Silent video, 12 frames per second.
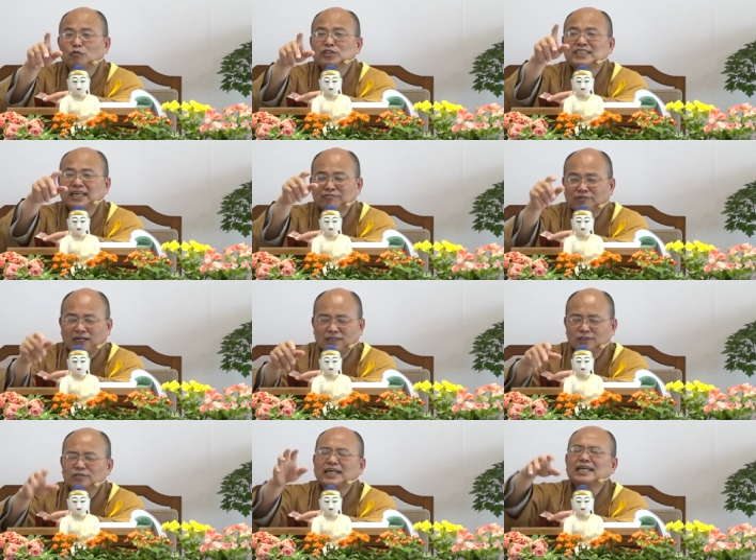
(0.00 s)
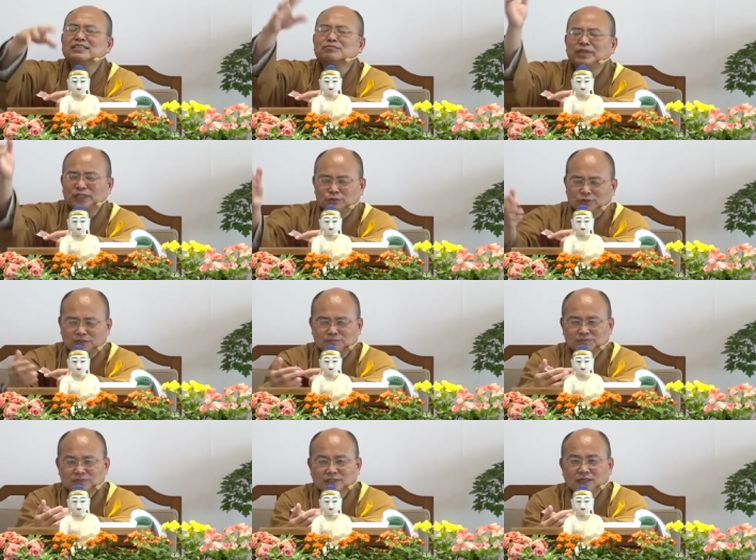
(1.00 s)
相法，这他已经灭度了。
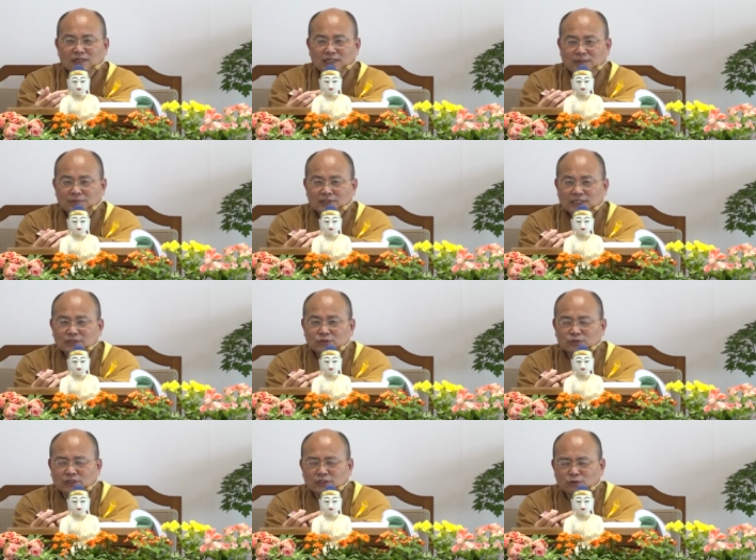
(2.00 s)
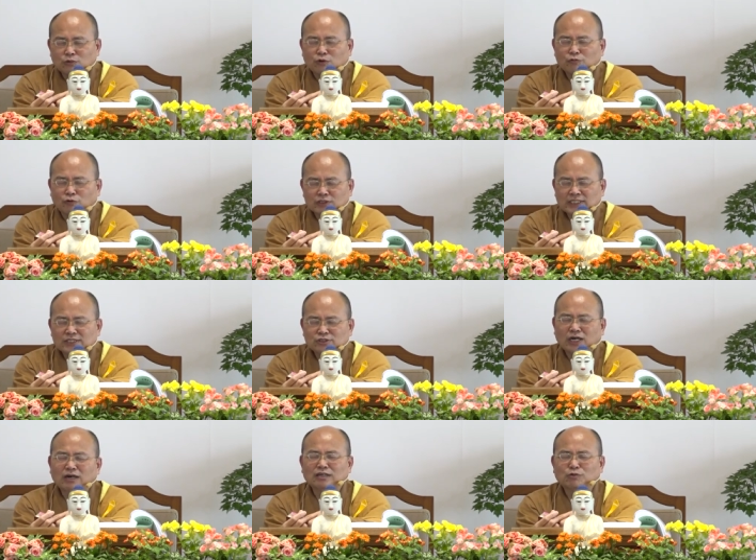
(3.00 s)
然后他就觉得，如果佛在
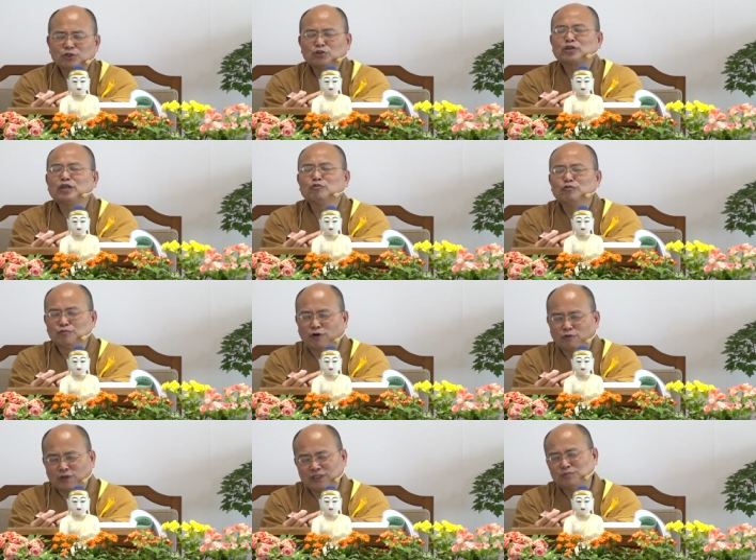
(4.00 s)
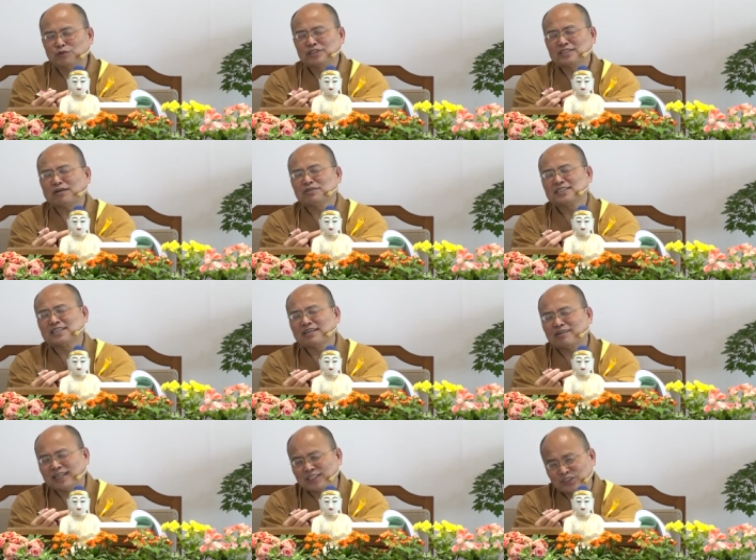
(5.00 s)
就好了，我就可以问佛，我的母亲到底升
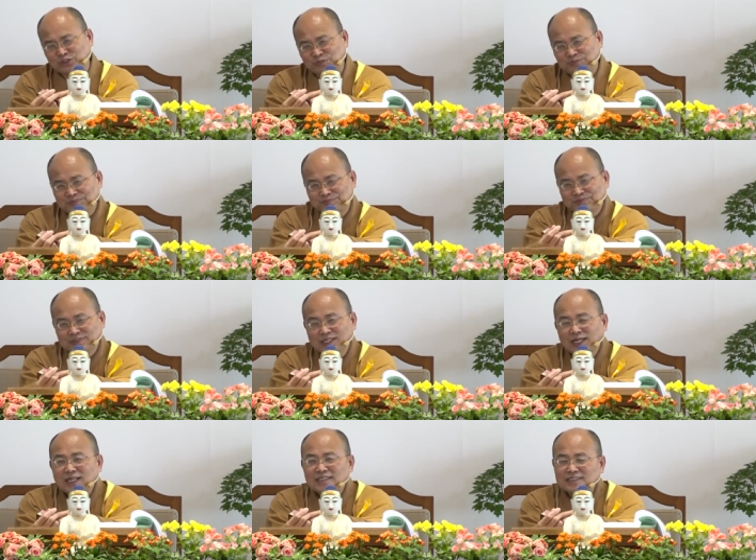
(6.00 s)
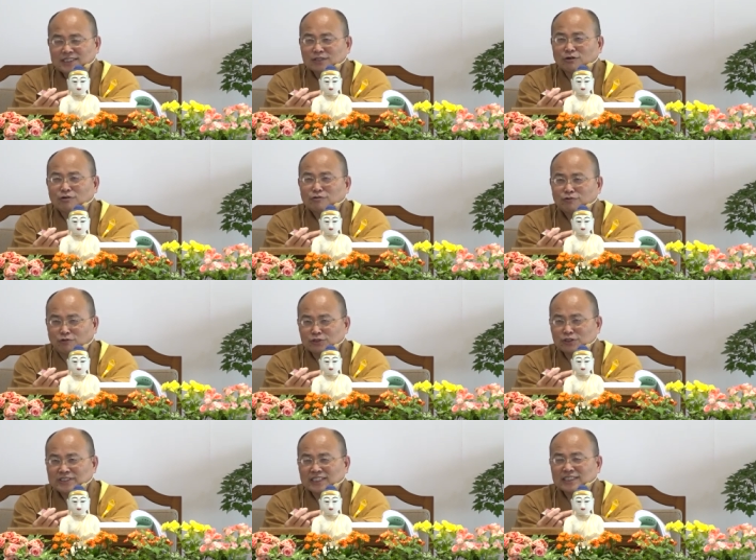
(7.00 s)
到哪里去？结果佛
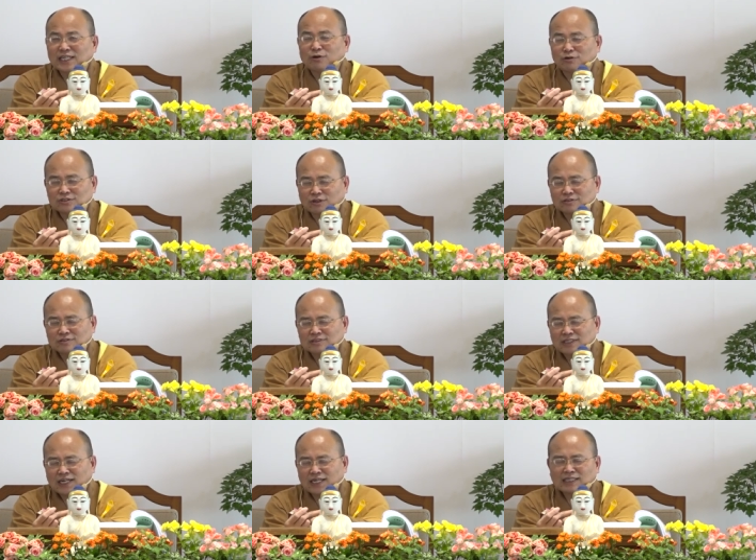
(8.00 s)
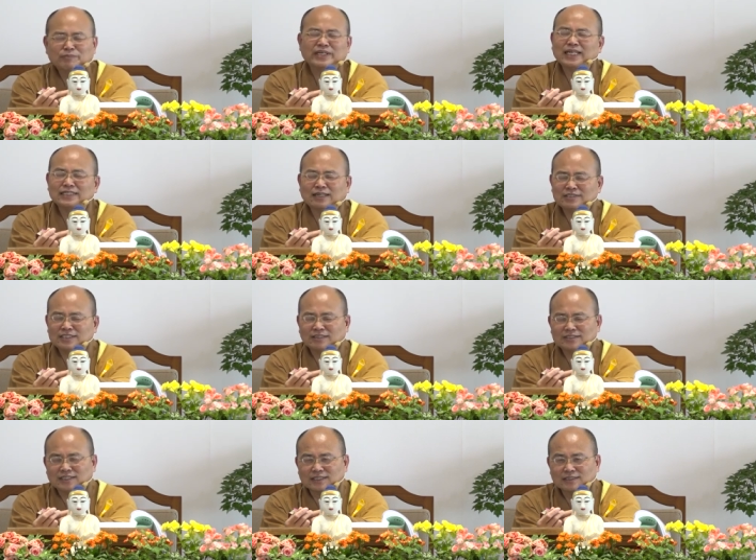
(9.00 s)
就现，在空中啊，他没看到，听
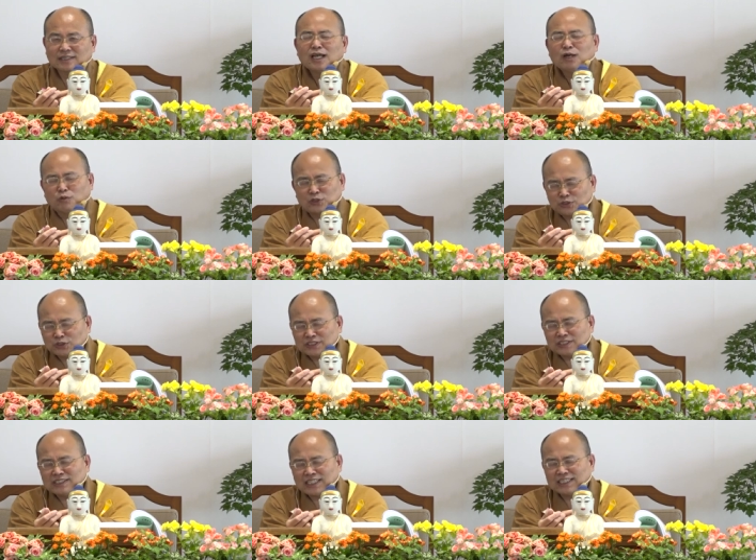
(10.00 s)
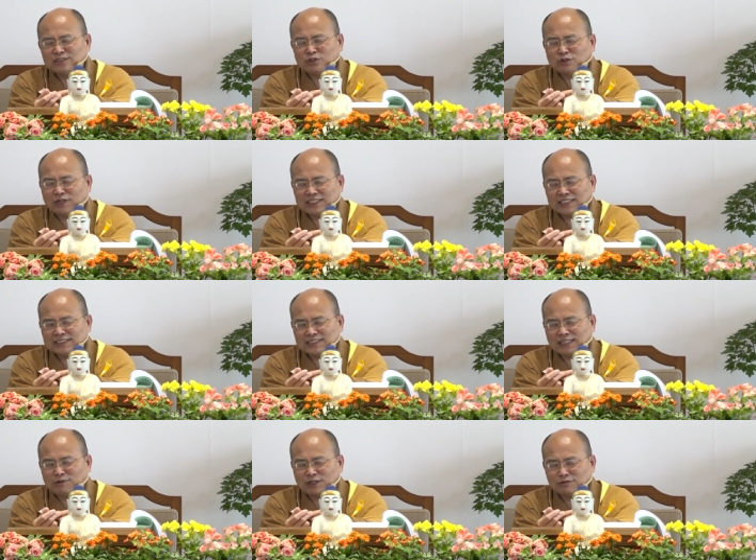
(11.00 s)
到声音。我就是那个觉华定自
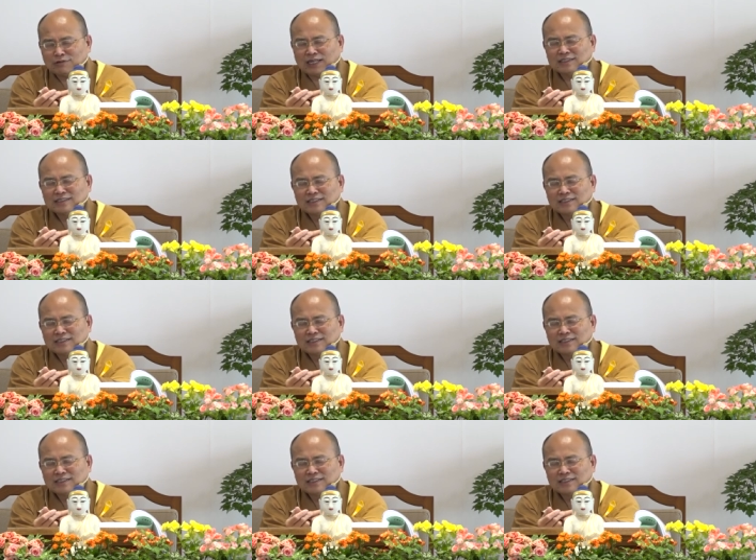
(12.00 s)
在王如来